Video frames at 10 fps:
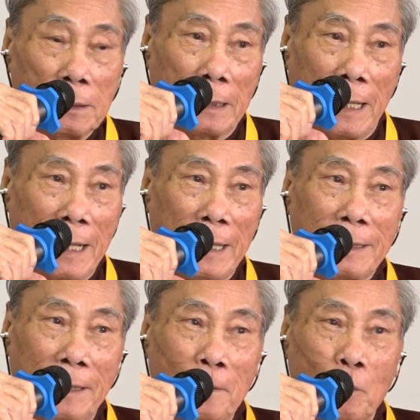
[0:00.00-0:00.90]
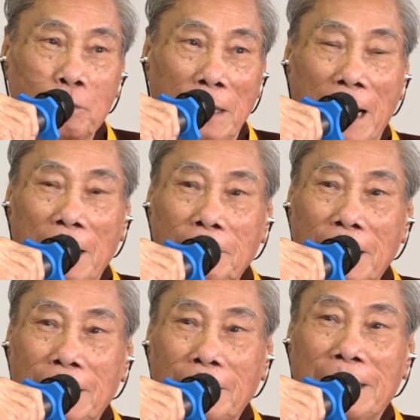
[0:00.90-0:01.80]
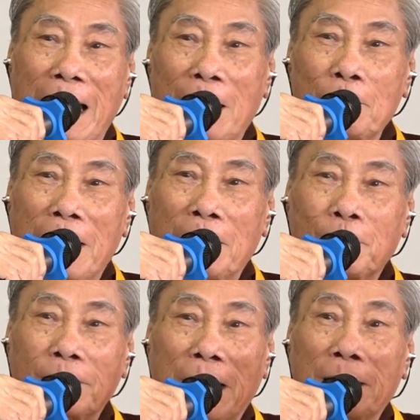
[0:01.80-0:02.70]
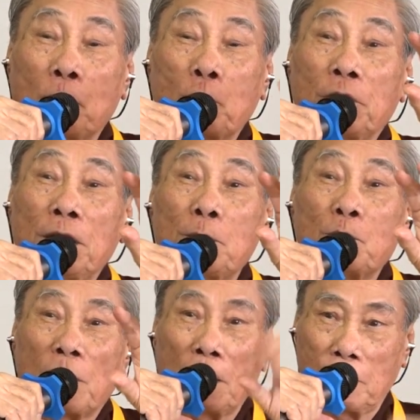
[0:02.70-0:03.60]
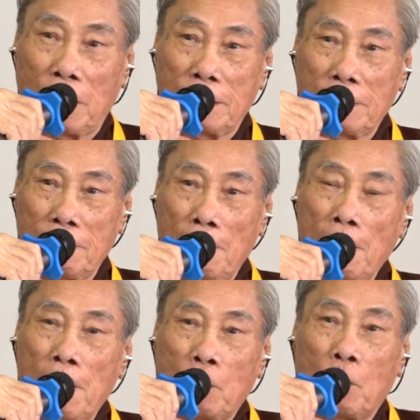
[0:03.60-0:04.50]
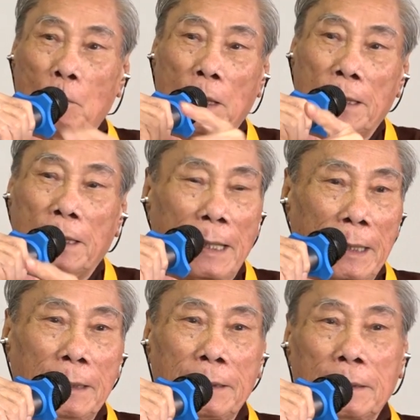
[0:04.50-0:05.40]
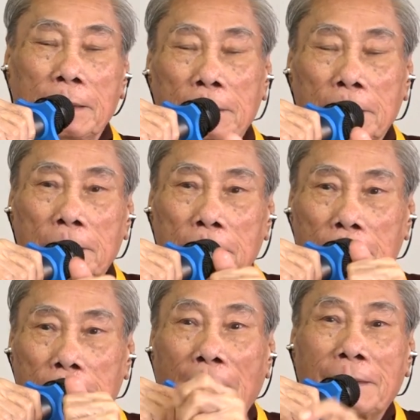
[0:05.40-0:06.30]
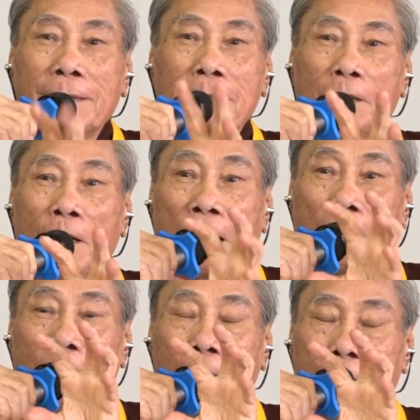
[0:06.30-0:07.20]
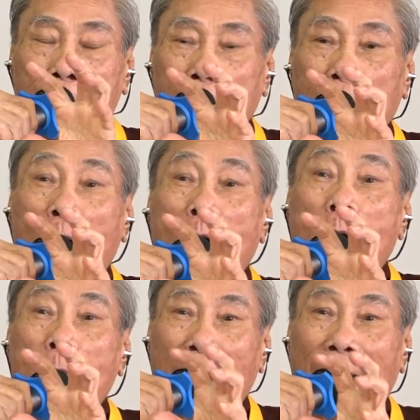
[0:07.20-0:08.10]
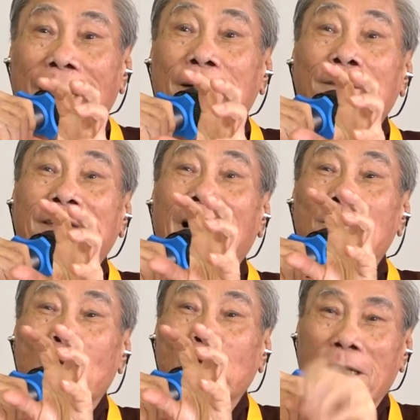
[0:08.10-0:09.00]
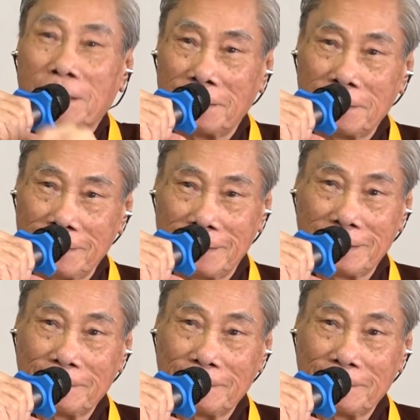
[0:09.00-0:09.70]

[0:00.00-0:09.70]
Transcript: đức này, hai cái đụng nhau đó, nó chạm nhau, nó thành một kim thân Phật. Còn mình ở đây, đất nước gió lở, lửa nó hộp lại, nó thành một thân người,